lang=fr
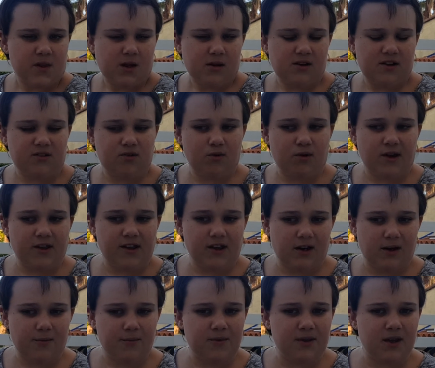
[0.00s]
les oreilles,
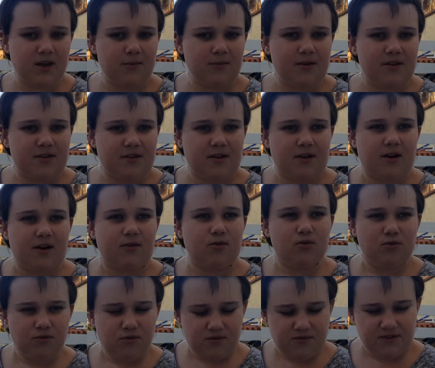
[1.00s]
elle aime bien, mais ça la
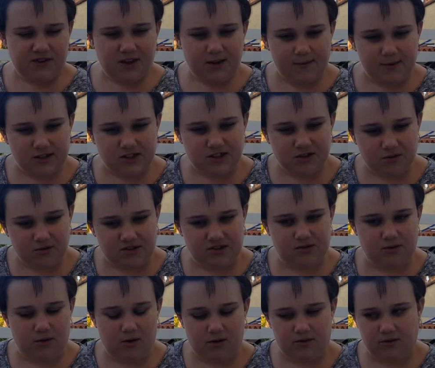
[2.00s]
gonfle vite à mâcher aussi.
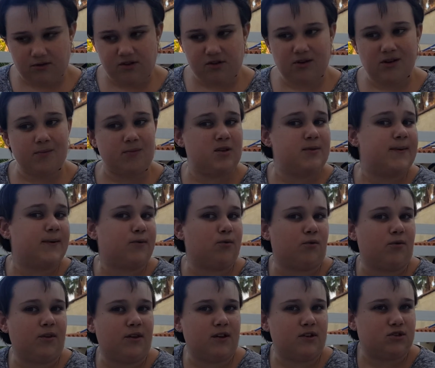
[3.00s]
Tandis que les petits
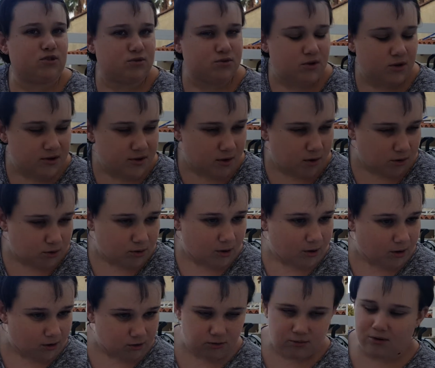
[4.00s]
bâtonnets, je lui donne et en
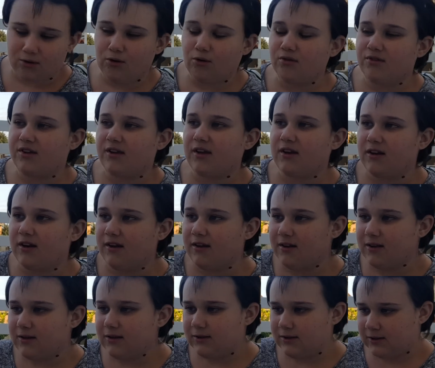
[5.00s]
trois, crocs, c'est réglé.
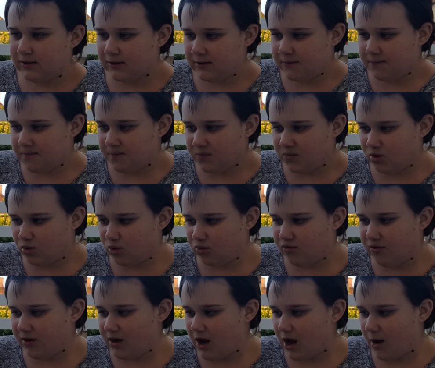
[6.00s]
Donc
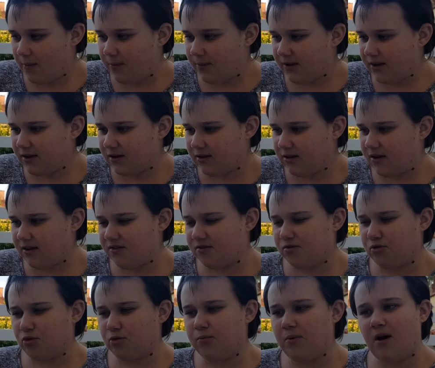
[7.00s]
voilà. Après,
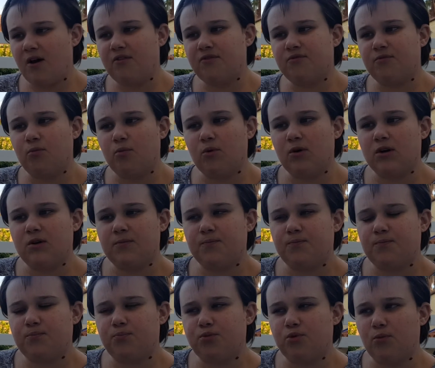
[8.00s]
question barf, moi,
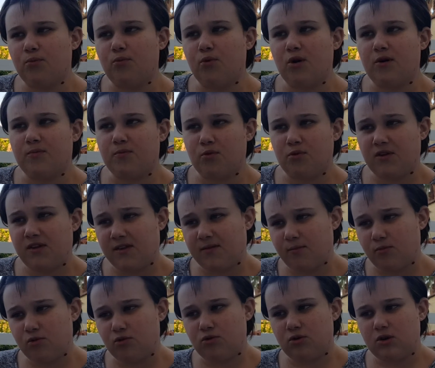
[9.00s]
pour moi, pour
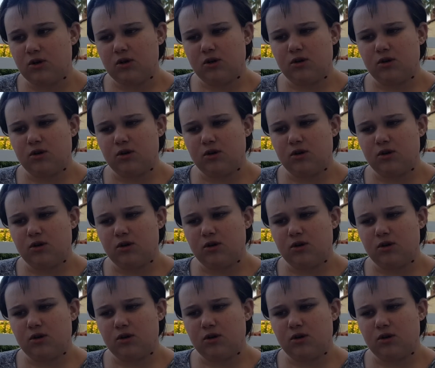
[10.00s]
Gizmo,